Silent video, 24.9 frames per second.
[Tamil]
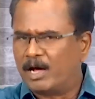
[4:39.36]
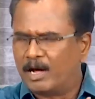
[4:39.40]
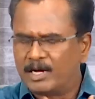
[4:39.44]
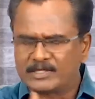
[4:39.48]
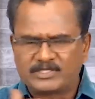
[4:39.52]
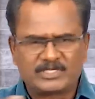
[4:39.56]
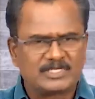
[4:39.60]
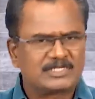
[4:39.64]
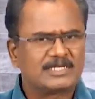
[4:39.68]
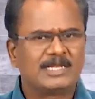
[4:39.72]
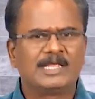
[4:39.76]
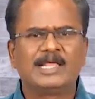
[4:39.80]

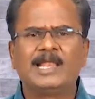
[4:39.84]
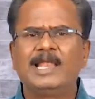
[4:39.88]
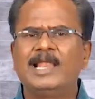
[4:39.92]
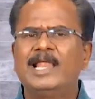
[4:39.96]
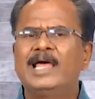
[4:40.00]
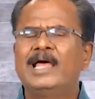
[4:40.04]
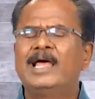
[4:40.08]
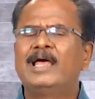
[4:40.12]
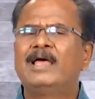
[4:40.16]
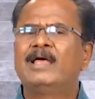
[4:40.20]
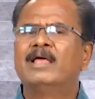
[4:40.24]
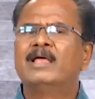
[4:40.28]
ஆக்சிஜன்
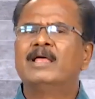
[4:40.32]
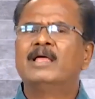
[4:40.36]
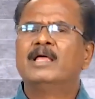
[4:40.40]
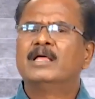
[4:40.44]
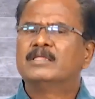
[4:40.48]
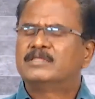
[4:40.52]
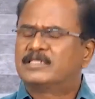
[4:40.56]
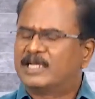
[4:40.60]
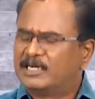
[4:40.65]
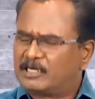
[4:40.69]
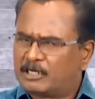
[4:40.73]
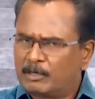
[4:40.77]
இல்லை
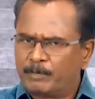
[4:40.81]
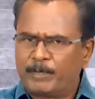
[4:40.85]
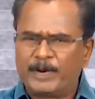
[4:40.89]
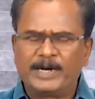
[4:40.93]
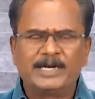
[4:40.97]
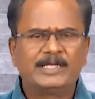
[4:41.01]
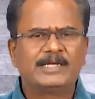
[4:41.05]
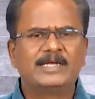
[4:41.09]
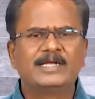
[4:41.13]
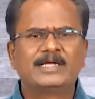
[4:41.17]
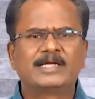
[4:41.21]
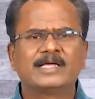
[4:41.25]

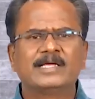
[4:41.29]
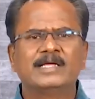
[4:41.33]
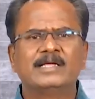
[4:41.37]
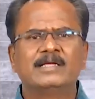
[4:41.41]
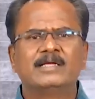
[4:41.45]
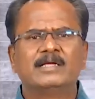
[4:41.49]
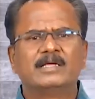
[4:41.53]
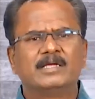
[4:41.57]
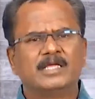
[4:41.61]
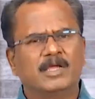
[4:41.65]
தட்டுப்பாடு இருக்கு